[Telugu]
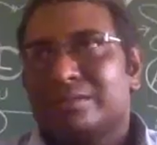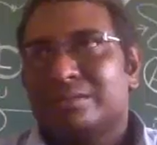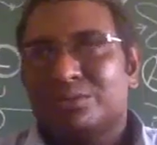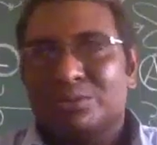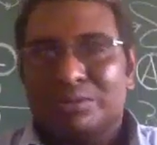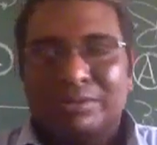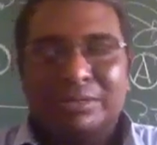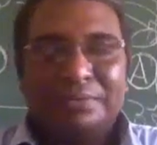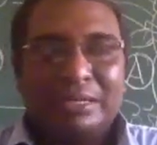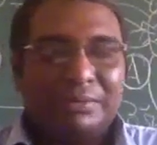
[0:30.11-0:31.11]
నువ్వు సులువుగా
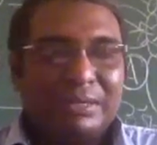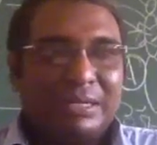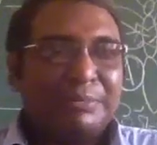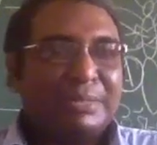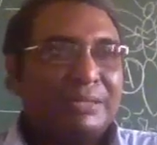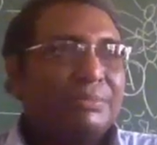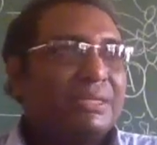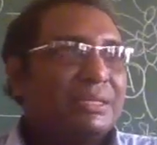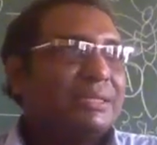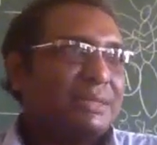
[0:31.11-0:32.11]
ఫీల్ అవ్వాలంటే పదే
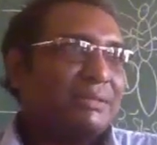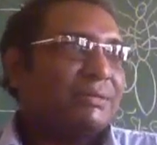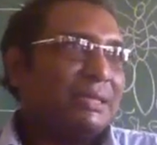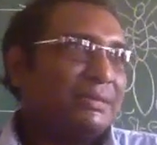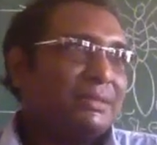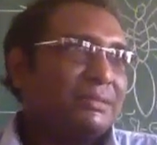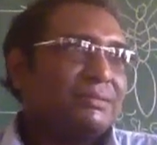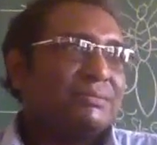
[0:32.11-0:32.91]
పదే దాన్ని చదవాలంతే